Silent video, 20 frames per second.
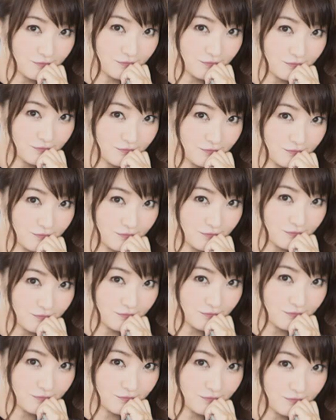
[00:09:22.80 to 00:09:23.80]
そっ
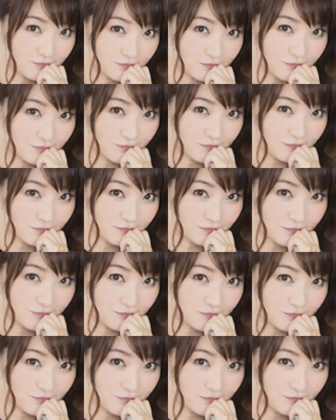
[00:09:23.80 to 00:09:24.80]
か、うん、
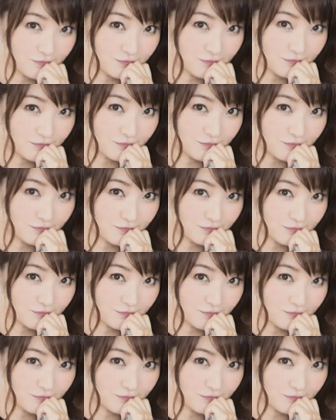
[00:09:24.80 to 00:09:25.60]
でも